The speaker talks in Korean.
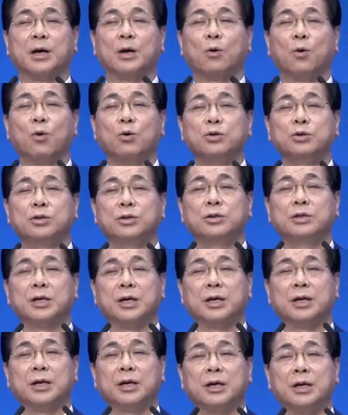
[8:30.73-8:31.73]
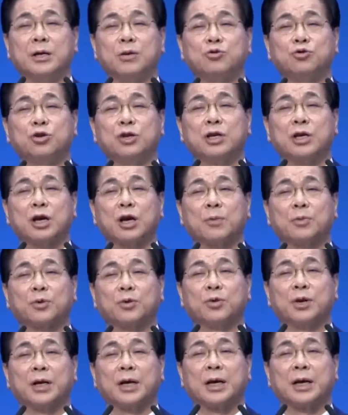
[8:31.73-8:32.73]
온전히 주님께로부터
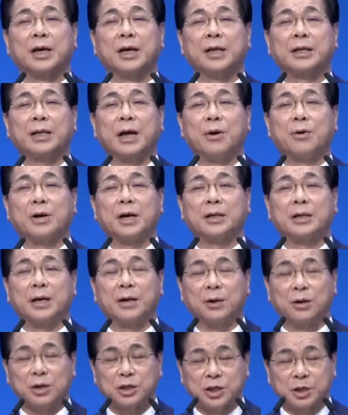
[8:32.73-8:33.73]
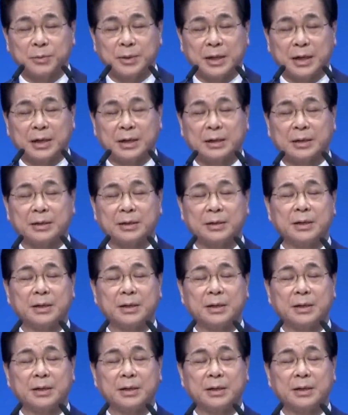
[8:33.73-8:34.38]
우리에게 다오게 되는 것입니다.